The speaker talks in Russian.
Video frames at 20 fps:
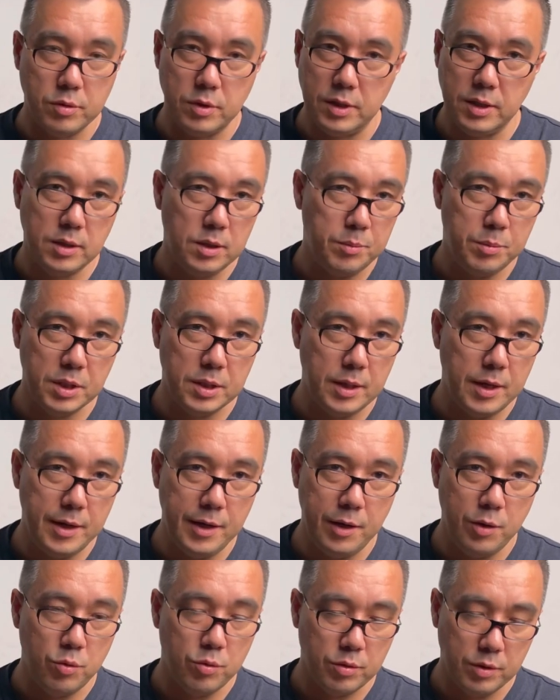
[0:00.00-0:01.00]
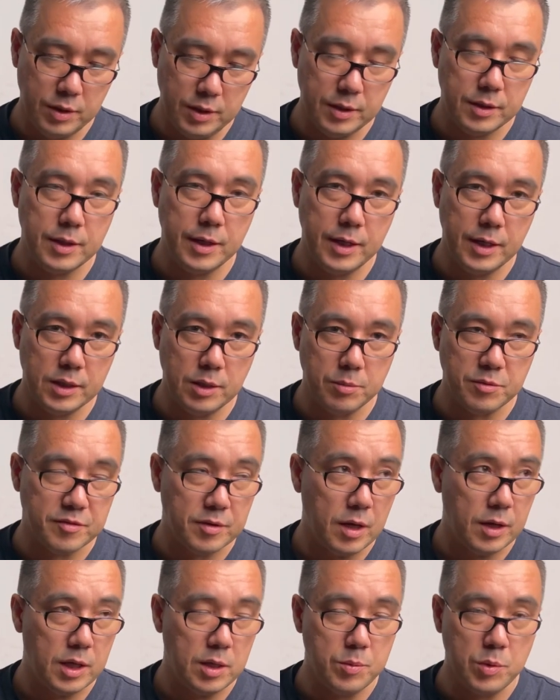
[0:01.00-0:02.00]
Не на батарею, где-то рядом с
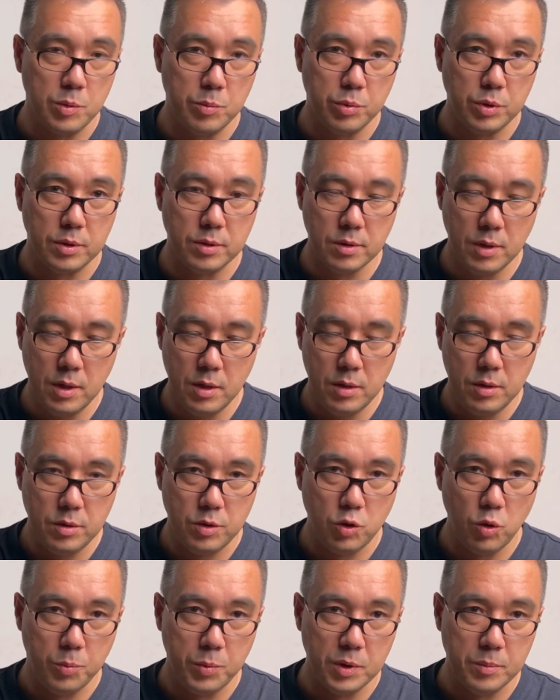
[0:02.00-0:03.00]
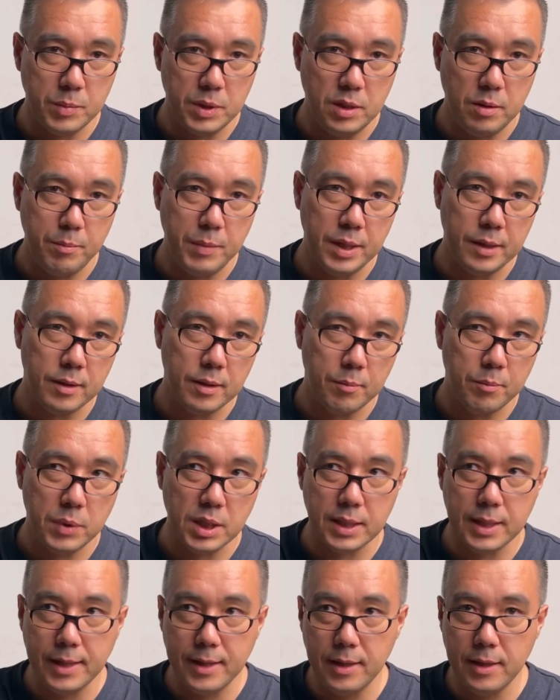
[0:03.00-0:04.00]
каким-нибудь теплым элементом,
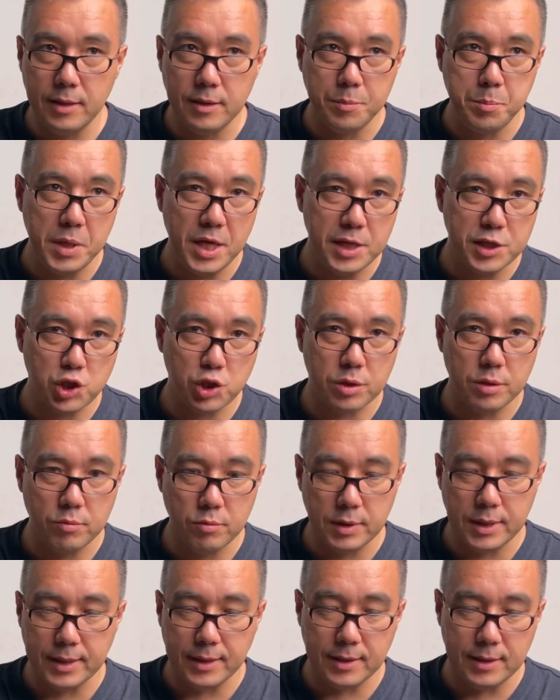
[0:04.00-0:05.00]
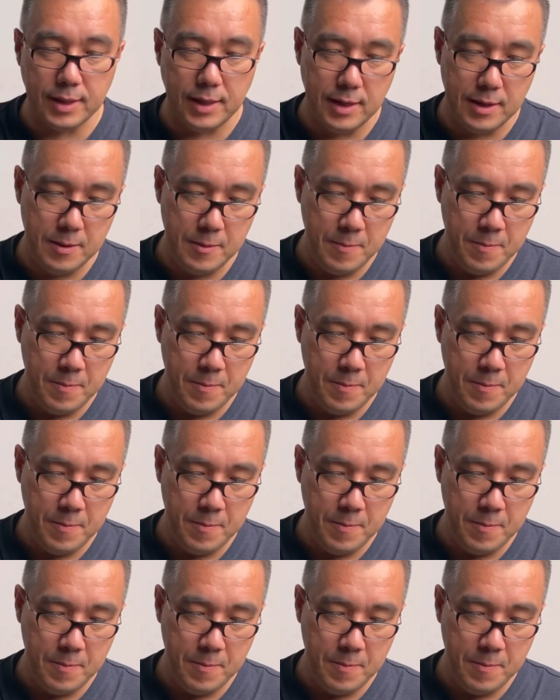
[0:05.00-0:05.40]
батарея, печкой, ну и так далее.